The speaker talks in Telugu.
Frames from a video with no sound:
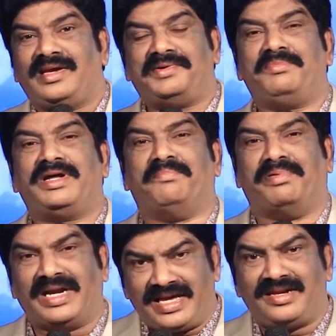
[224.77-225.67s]
ఏమంటే మన
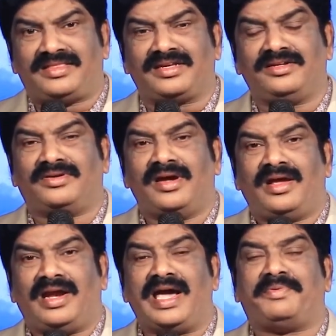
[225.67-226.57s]
బలహీనతలు
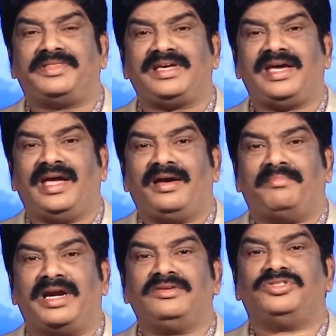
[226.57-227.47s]
లేకపోతే
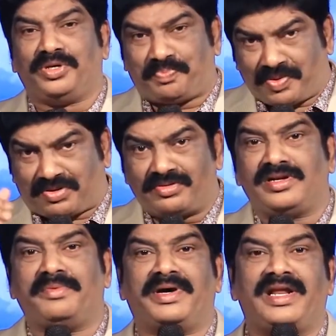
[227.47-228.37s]
మనం
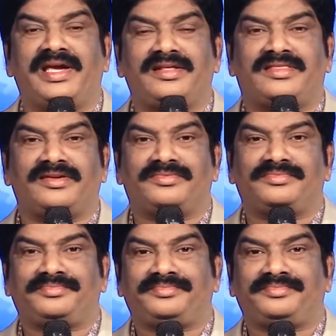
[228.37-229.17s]
చెప్పుకుంటున్న బలహీనతలు